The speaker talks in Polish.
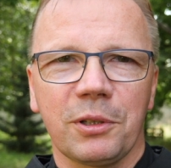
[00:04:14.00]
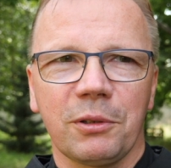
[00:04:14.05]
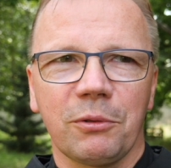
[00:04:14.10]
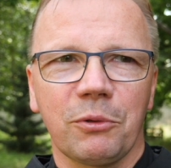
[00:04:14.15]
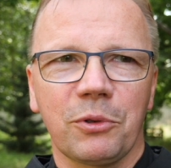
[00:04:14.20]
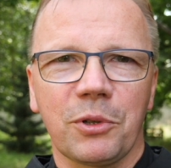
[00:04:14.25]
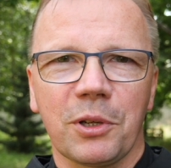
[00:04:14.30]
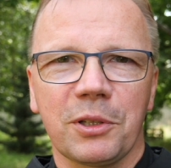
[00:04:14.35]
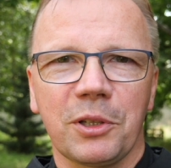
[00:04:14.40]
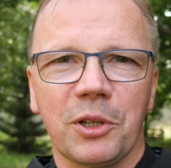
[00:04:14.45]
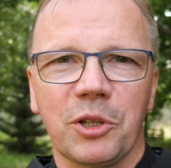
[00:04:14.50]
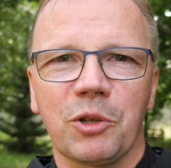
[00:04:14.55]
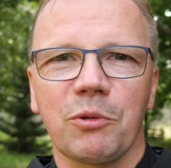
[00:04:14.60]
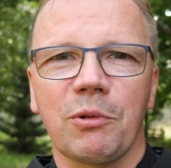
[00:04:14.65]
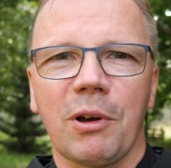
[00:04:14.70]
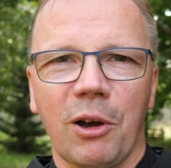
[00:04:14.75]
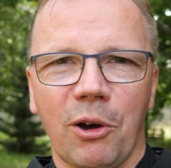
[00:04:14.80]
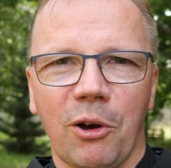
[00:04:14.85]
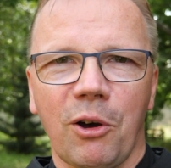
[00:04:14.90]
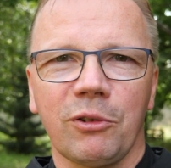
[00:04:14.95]

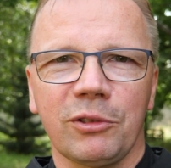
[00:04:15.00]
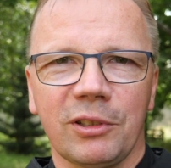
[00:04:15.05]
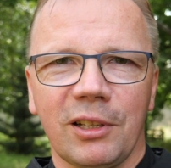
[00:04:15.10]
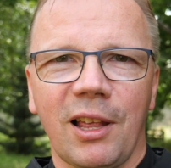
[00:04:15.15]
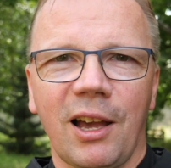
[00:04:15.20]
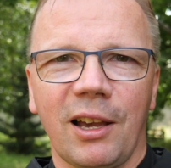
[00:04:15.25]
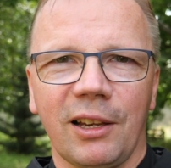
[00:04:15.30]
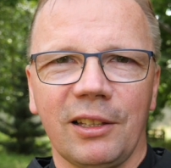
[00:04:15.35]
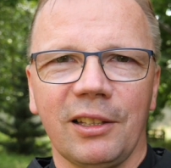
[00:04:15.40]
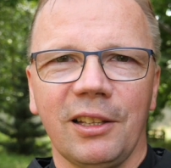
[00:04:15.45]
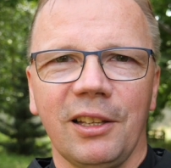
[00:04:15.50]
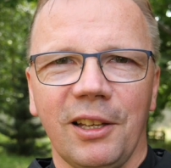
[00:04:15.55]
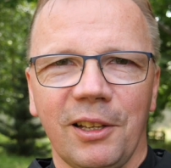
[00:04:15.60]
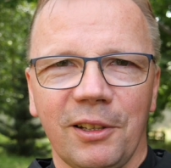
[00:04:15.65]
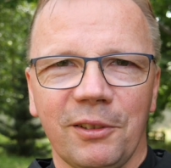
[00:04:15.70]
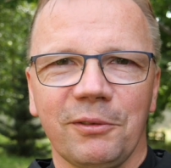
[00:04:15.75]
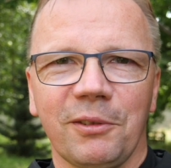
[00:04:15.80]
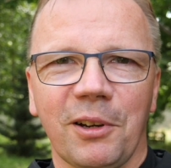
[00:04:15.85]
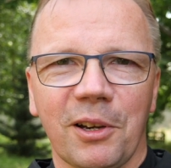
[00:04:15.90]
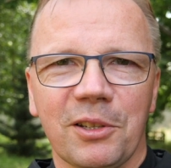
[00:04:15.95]
uczestniczyła online
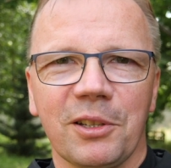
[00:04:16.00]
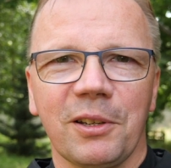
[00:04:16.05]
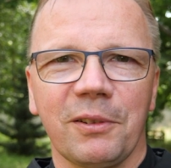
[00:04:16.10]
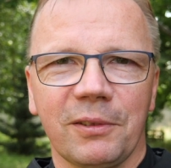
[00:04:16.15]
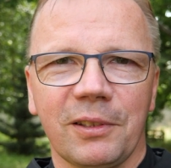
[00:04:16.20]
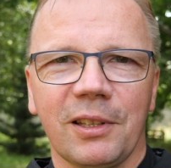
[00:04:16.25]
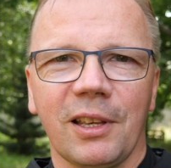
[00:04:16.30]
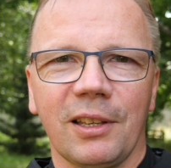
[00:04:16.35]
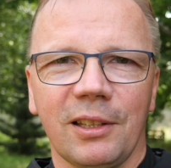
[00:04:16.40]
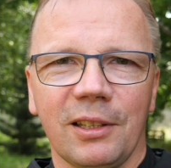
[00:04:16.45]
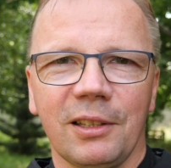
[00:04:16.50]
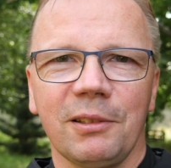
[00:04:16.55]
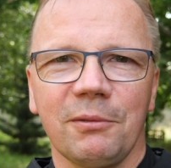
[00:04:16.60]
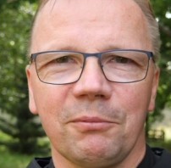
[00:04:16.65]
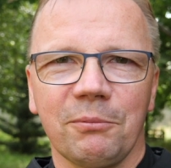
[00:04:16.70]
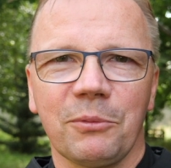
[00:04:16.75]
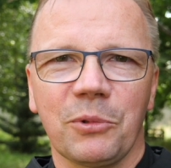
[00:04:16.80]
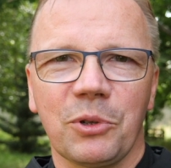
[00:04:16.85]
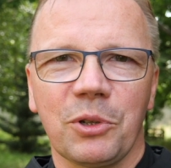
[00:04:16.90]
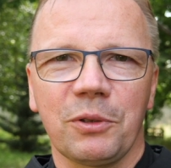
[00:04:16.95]
właśnie w tej
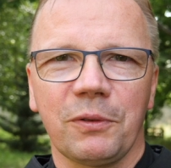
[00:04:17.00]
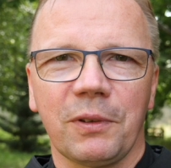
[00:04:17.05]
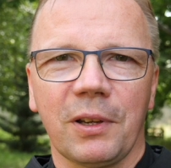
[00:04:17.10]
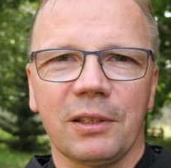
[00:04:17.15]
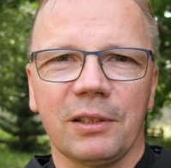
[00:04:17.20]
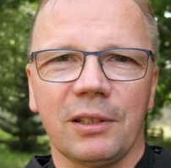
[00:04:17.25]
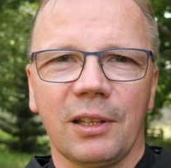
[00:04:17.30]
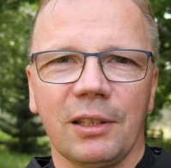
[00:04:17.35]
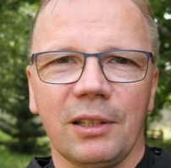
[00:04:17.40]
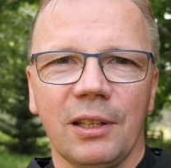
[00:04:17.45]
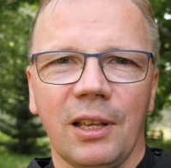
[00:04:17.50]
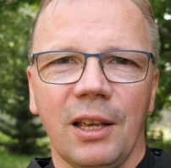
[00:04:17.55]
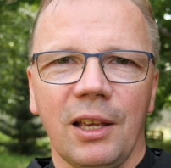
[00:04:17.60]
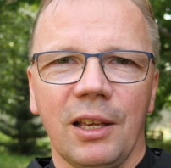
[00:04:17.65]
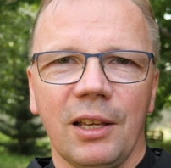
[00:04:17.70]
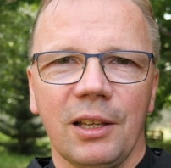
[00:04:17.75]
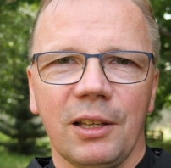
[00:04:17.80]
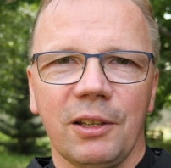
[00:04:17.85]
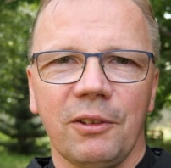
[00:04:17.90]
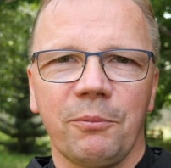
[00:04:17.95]
mszy świętej
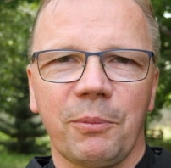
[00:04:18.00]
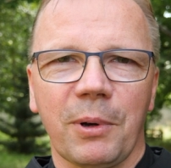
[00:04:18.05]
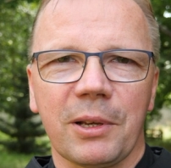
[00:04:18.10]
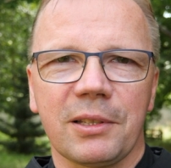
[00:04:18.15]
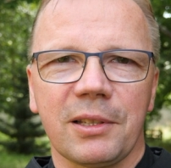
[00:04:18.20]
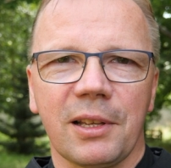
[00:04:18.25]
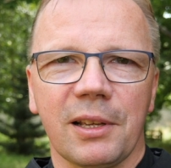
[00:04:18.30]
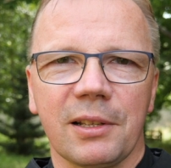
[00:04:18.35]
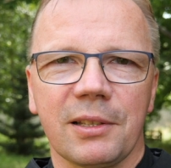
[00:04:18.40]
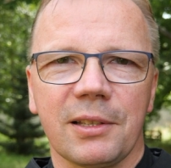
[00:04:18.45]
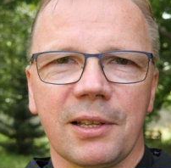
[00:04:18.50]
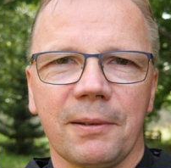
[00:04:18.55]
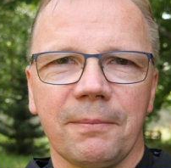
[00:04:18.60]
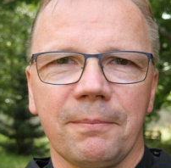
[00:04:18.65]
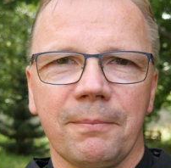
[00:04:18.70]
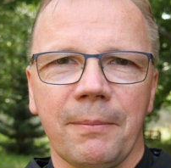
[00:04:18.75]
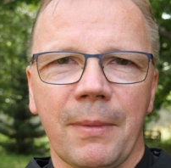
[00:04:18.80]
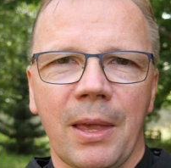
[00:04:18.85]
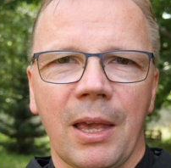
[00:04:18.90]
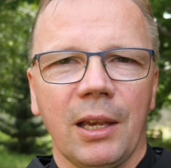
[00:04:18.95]
e, w Pasterce.
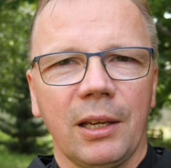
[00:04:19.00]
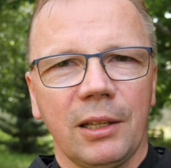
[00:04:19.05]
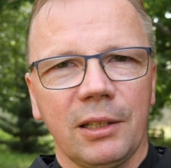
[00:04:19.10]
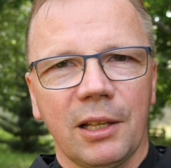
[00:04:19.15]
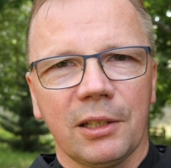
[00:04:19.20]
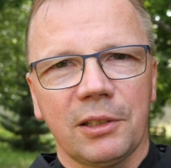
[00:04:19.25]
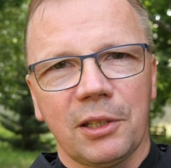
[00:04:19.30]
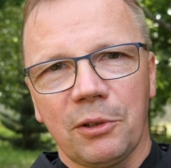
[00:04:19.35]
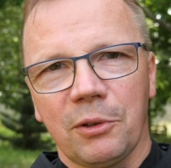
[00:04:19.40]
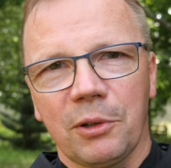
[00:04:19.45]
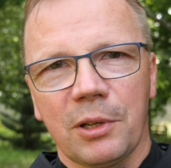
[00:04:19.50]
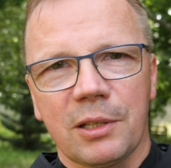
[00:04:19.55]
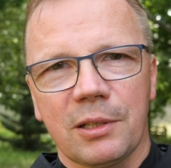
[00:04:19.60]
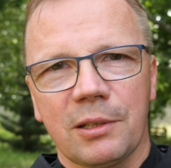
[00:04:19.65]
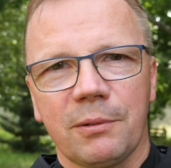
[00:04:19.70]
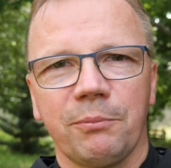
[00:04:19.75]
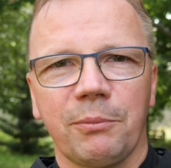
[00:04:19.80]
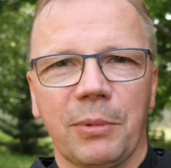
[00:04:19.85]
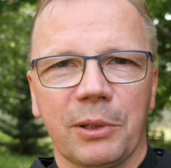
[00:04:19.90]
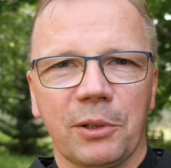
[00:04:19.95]
Dlatego
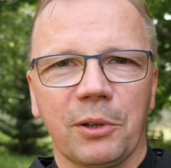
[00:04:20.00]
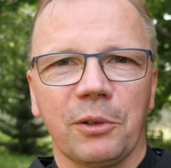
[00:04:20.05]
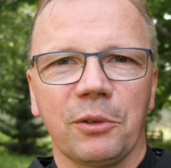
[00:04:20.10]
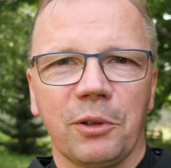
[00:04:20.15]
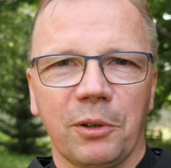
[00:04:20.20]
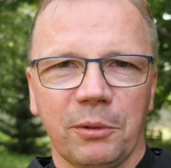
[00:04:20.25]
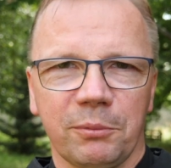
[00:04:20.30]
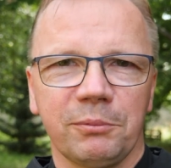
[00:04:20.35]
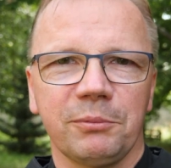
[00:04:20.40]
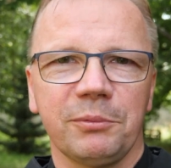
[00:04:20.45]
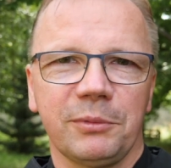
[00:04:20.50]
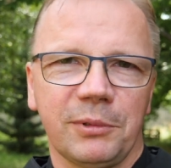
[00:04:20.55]
jest patronką